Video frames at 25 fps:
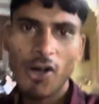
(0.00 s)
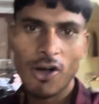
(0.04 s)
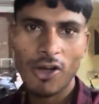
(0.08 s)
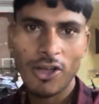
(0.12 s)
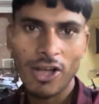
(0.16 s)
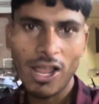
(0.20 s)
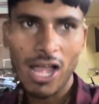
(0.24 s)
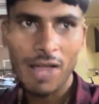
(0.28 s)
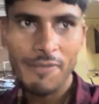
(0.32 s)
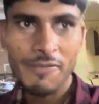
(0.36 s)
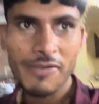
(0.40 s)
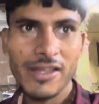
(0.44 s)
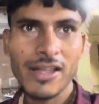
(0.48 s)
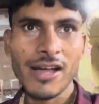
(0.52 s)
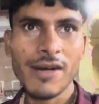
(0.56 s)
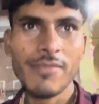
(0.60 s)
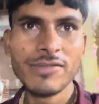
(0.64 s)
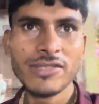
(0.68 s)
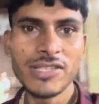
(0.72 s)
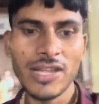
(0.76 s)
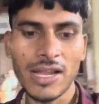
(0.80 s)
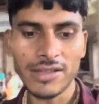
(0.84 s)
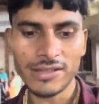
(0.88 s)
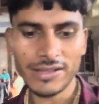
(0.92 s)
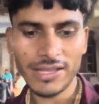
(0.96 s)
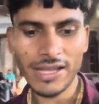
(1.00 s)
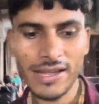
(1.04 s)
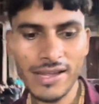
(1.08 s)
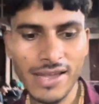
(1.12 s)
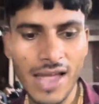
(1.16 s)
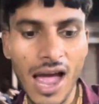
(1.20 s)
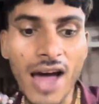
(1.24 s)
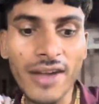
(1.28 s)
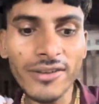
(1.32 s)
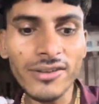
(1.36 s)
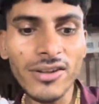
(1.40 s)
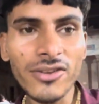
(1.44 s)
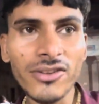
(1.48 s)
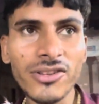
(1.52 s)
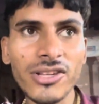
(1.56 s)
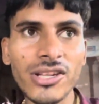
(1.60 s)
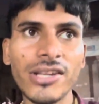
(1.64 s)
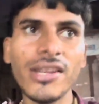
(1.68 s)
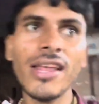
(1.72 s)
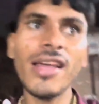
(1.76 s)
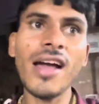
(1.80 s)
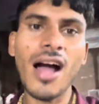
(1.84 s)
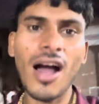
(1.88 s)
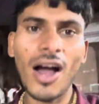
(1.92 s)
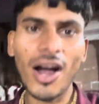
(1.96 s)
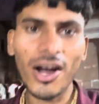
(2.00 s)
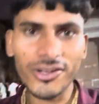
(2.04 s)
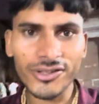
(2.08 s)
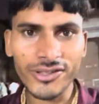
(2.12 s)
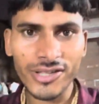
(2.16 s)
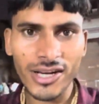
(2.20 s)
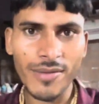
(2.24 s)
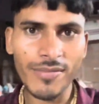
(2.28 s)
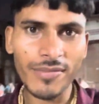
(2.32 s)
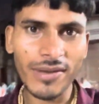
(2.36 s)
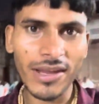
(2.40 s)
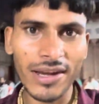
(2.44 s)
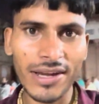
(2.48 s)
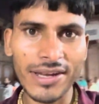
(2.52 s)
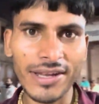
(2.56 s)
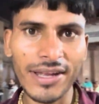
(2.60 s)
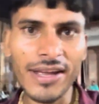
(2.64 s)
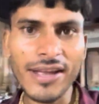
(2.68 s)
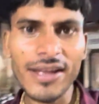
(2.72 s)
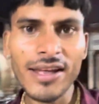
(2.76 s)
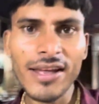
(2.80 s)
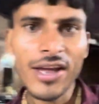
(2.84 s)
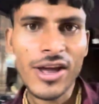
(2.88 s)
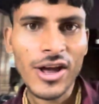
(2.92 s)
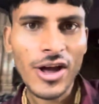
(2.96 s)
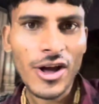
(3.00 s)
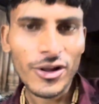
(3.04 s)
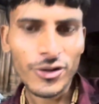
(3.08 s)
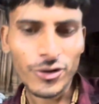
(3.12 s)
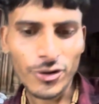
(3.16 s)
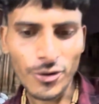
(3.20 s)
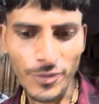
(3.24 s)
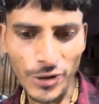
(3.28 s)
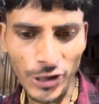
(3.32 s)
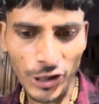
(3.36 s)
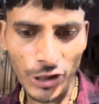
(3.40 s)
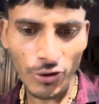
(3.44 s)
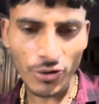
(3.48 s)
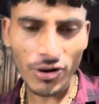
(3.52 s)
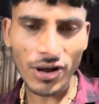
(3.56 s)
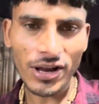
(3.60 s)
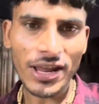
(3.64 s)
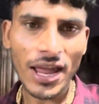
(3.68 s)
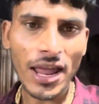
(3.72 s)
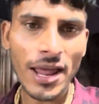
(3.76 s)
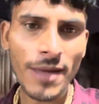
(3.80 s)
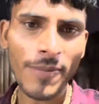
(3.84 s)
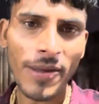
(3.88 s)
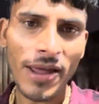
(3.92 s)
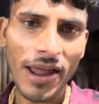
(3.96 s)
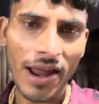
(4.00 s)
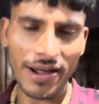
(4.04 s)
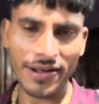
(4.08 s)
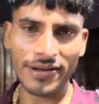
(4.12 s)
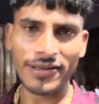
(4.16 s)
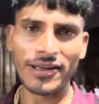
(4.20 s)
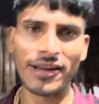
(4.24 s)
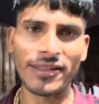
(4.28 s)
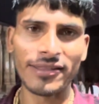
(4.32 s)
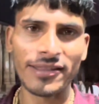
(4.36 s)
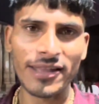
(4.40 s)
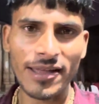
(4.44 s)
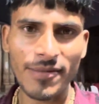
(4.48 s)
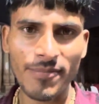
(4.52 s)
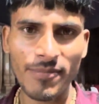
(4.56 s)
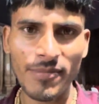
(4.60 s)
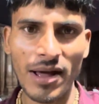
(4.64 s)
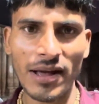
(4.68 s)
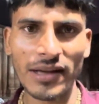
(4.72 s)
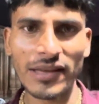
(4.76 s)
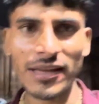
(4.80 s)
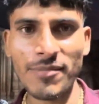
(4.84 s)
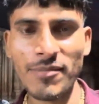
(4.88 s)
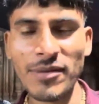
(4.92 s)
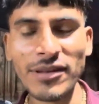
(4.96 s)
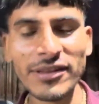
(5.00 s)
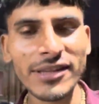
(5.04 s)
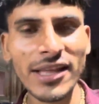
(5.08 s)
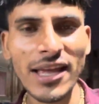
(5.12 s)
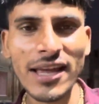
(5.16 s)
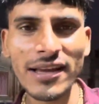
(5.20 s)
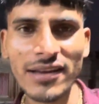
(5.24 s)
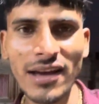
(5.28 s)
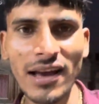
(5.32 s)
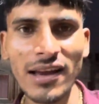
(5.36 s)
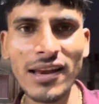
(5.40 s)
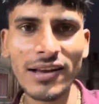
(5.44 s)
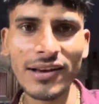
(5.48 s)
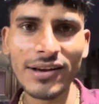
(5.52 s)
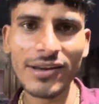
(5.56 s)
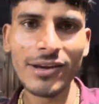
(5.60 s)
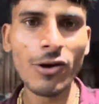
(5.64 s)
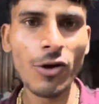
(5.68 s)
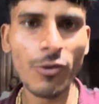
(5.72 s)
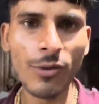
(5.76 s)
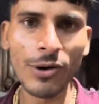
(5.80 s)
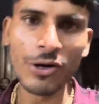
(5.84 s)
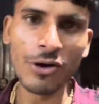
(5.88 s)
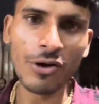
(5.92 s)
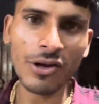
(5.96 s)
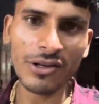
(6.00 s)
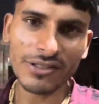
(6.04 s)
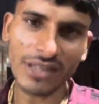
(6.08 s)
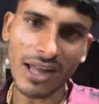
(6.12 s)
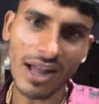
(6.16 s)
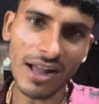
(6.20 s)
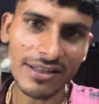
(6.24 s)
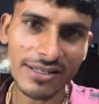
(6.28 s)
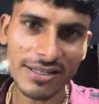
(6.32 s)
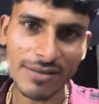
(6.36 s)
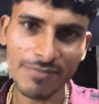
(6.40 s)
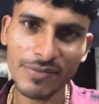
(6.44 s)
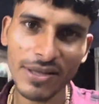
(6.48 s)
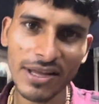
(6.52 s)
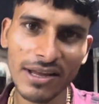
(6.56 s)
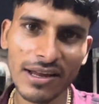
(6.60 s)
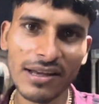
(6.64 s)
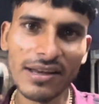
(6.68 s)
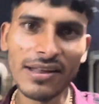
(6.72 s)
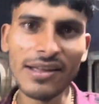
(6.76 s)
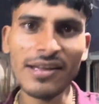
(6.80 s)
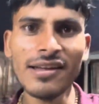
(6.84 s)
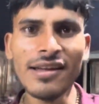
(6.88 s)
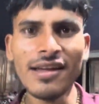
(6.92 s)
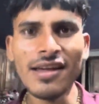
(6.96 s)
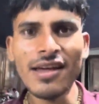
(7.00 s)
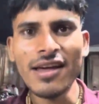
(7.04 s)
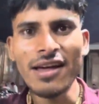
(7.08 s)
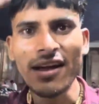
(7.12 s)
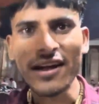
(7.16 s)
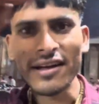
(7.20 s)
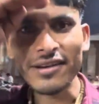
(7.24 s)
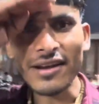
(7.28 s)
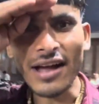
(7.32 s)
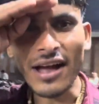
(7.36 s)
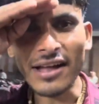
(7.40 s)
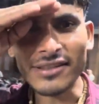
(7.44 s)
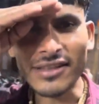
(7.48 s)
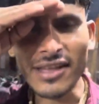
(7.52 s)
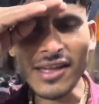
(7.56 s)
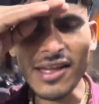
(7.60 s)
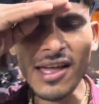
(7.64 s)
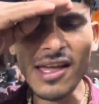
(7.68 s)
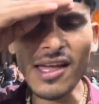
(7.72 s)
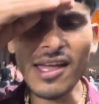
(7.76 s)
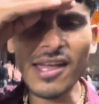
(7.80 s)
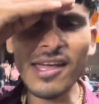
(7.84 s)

और अभी हम चलते हैं यहाँ से सीधे आश्रम के लिए तो वीडियो का यहीं पे एंड करते हैं बाकी मिलते हैं कल एक न्यू वीडियो के साथ जब तक के लिए राधे